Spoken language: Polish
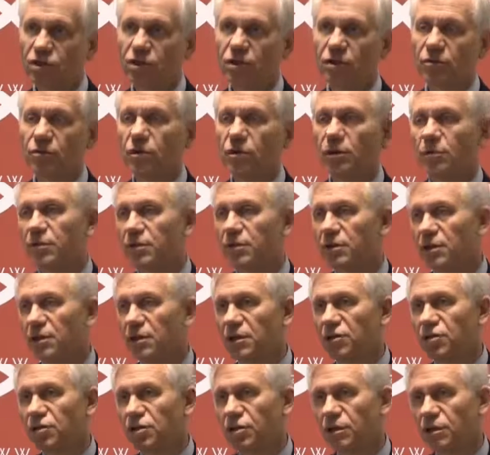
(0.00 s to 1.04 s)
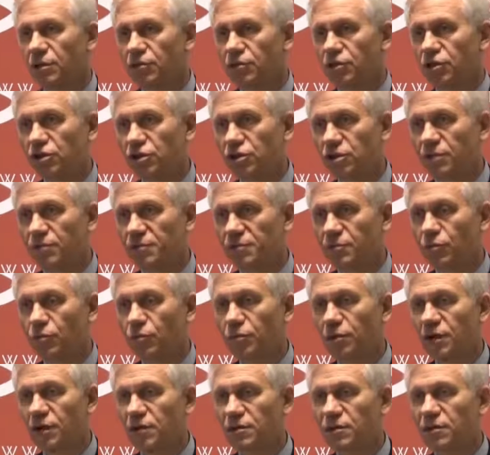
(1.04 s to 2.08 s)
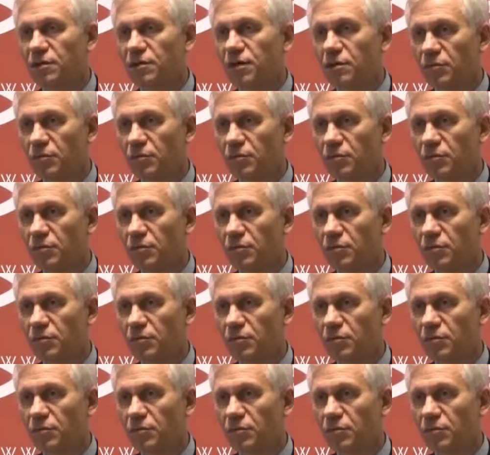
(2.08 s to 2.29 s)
że Europę należy oprzeć na współpracy